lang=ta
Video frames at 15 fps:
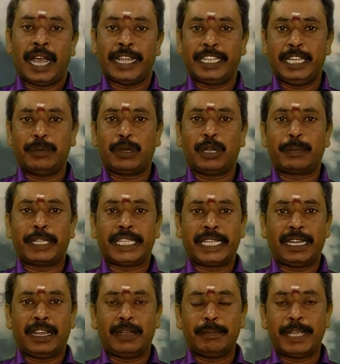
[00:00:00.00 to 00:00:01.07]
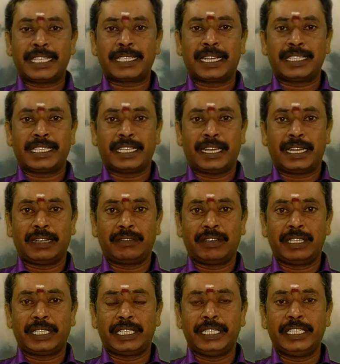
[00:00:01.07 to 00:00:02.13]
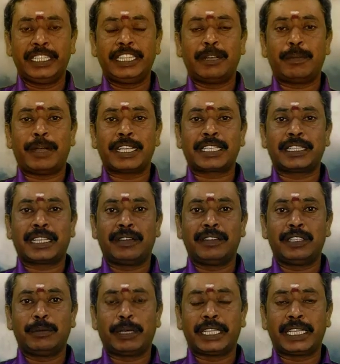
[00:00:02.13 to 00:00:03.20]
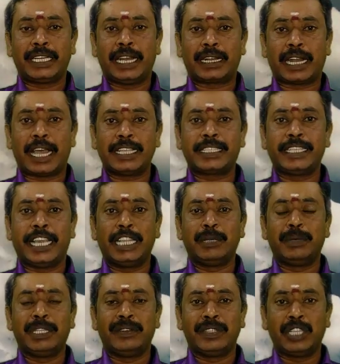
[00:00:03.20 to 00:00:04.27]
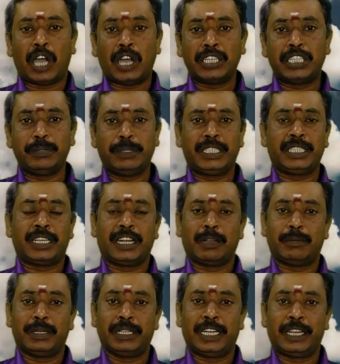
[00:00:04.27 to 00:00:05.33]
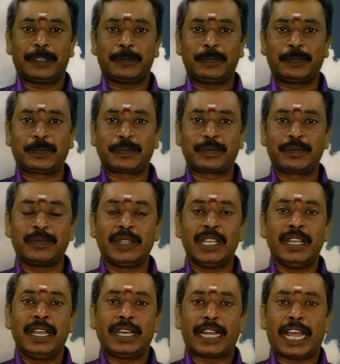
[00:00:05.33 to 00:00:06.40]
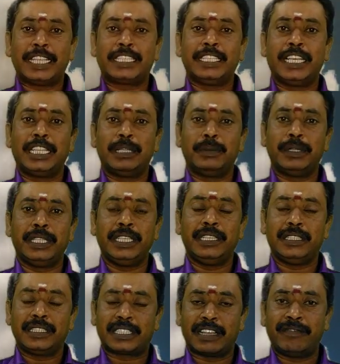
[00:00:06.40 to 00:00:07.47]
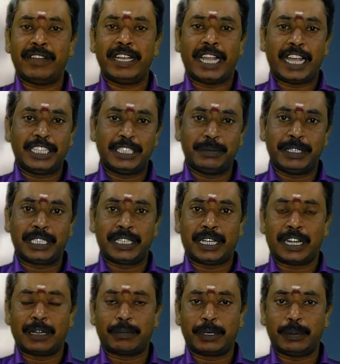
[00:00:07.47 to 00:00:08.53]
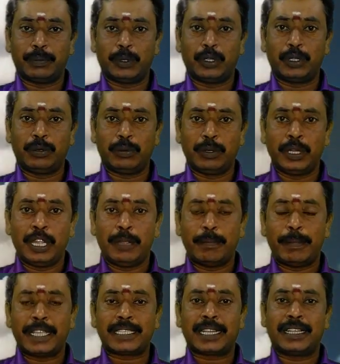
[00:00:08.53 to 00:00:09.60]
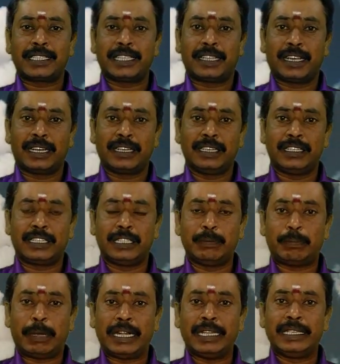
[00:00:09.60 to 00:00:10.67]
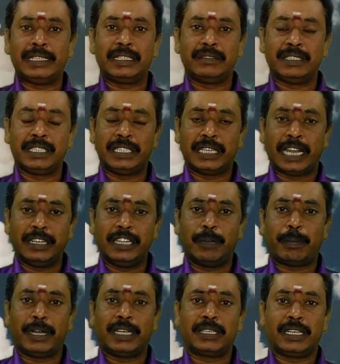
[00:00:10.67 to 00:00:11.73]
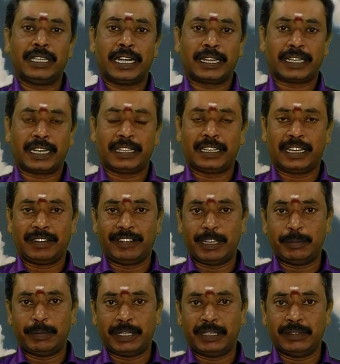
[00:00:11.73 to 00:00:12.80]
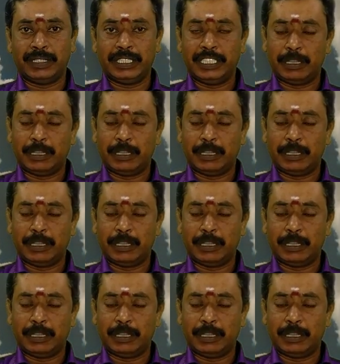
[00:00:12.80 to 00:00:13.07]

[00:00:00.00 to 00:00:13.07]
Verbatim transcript: அதே போல் பார்த்திங்கன்னா மேசராசிக்காரங்களுக்கு இந்த மாதத்தில் வந்து பார்த்திங்கன்னா ராசி அதிபதி வந்து ஆட்சி பெற்று காணப்படுகிறார் ராசி அதிபதி செவ்வாய் ஆட்சி பெற்று காணப்படும் போது மேசராசிக்காரர்களுக்கு பலருக்கு வந்து நல்ல பலன்கள் நடக்கிறதுக்கான வாய்ப்புகள் வந்து